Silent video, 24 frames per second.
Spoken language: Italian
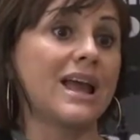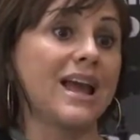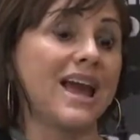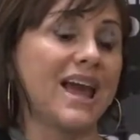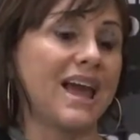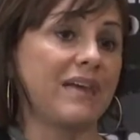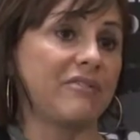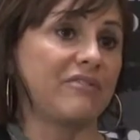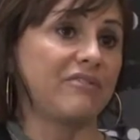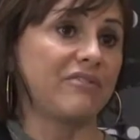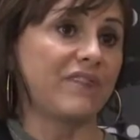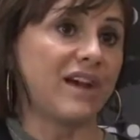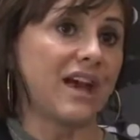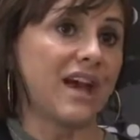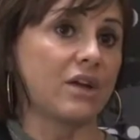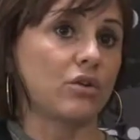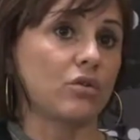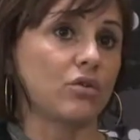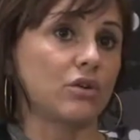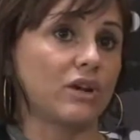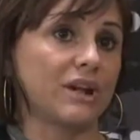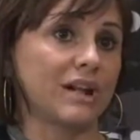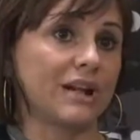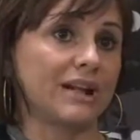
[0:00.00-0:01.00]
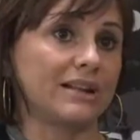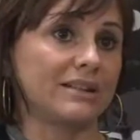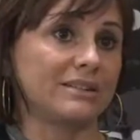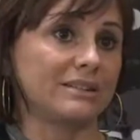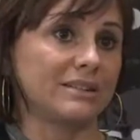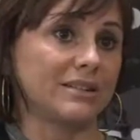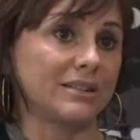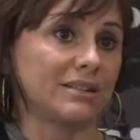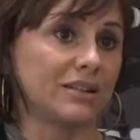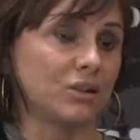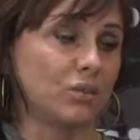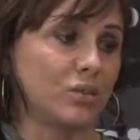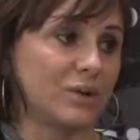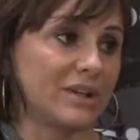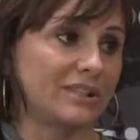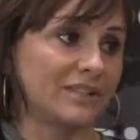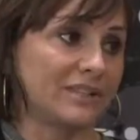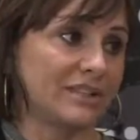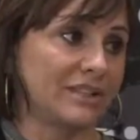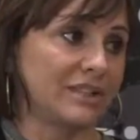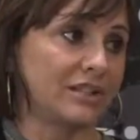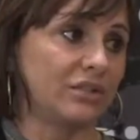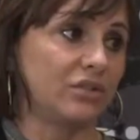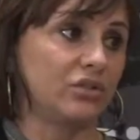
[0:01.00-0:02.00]
È vero che in
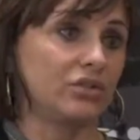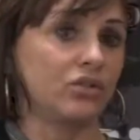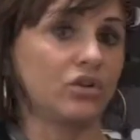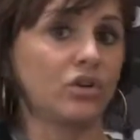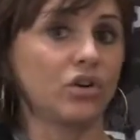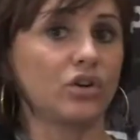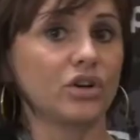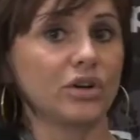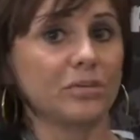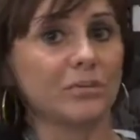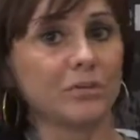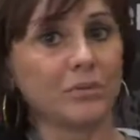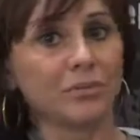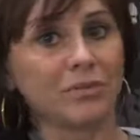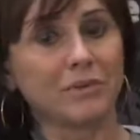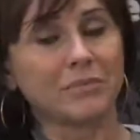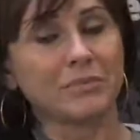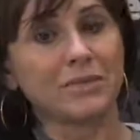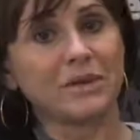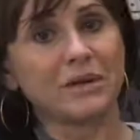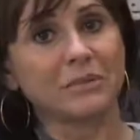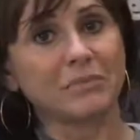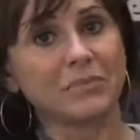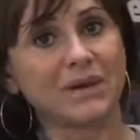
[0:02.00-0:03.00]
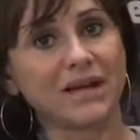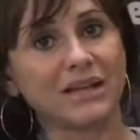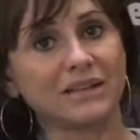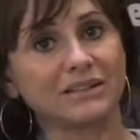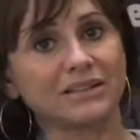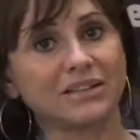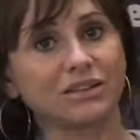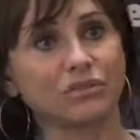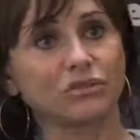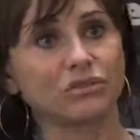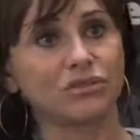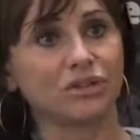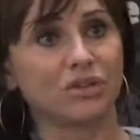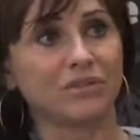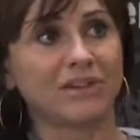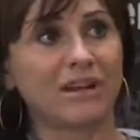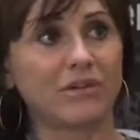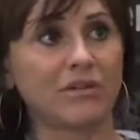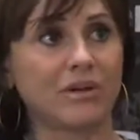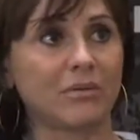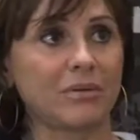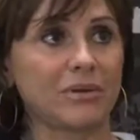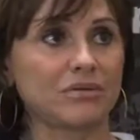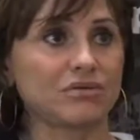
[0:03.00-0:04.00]
queste elezioni probabilmente non ci
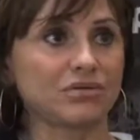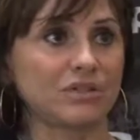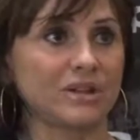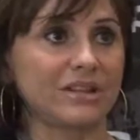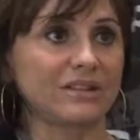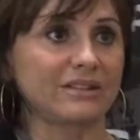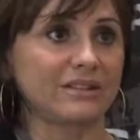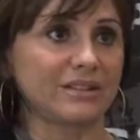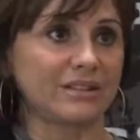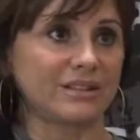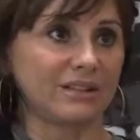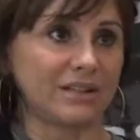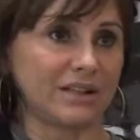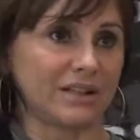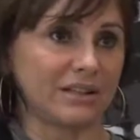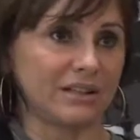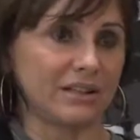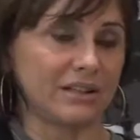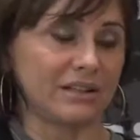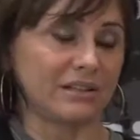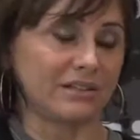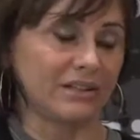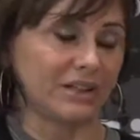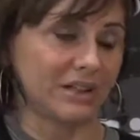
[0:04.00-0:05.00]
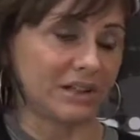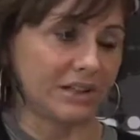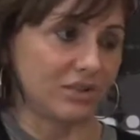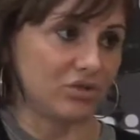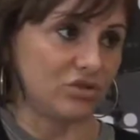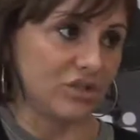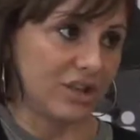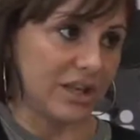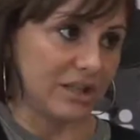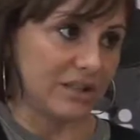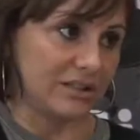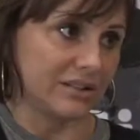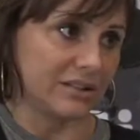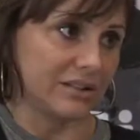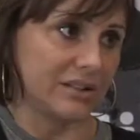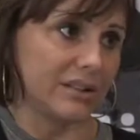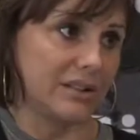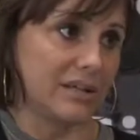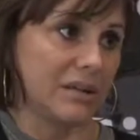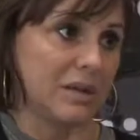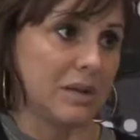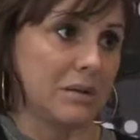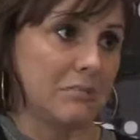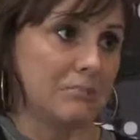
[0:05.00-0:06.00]
avrà una maggioranza eh, schiacciante,
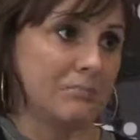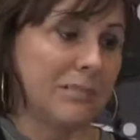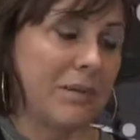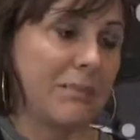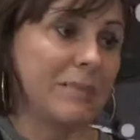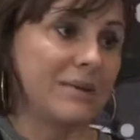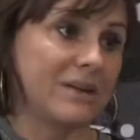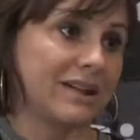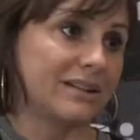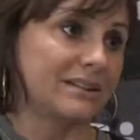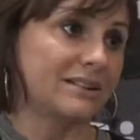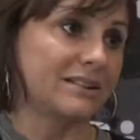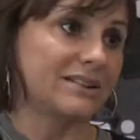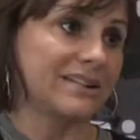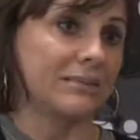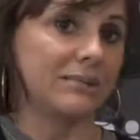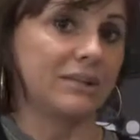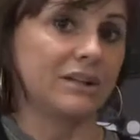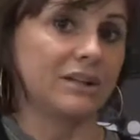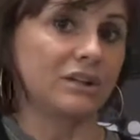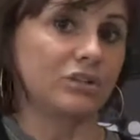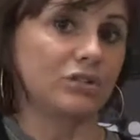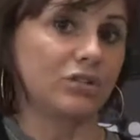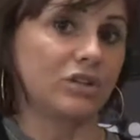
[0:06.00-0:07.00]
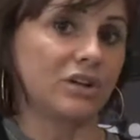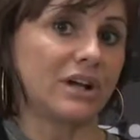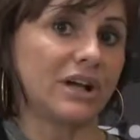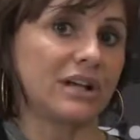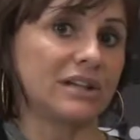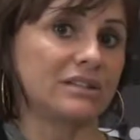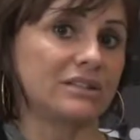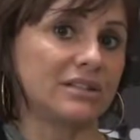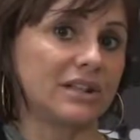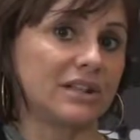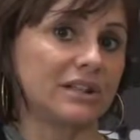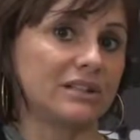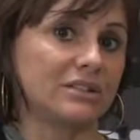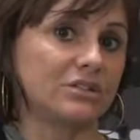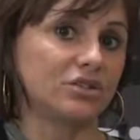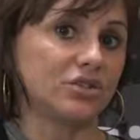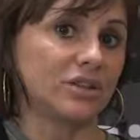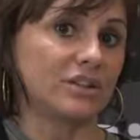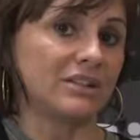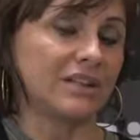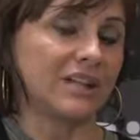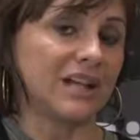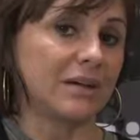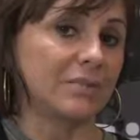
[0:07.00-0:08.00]
ma perché il sistema elettorale tra
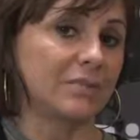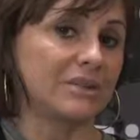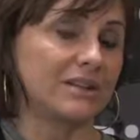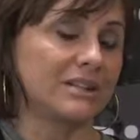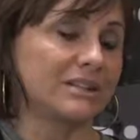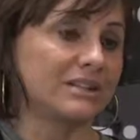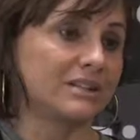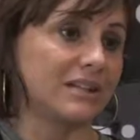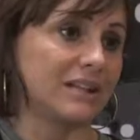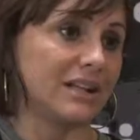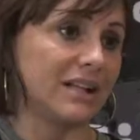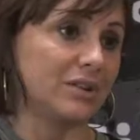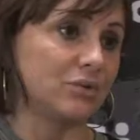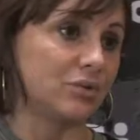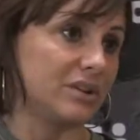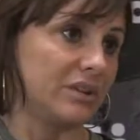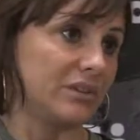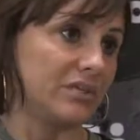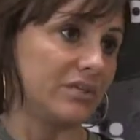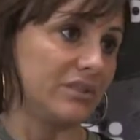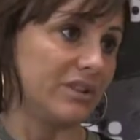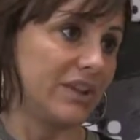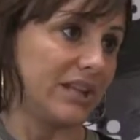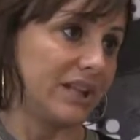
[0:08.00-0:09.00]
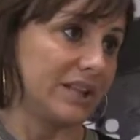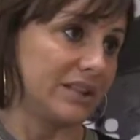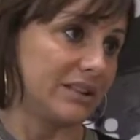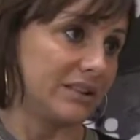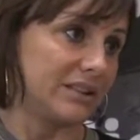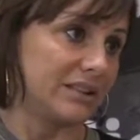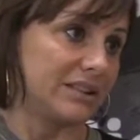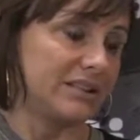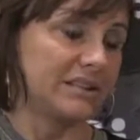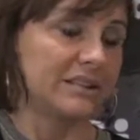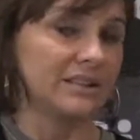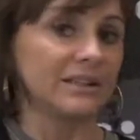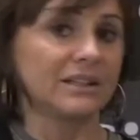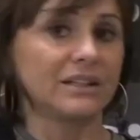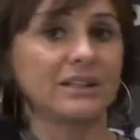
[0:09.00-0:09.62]
elezioni di Camera e Senato è differente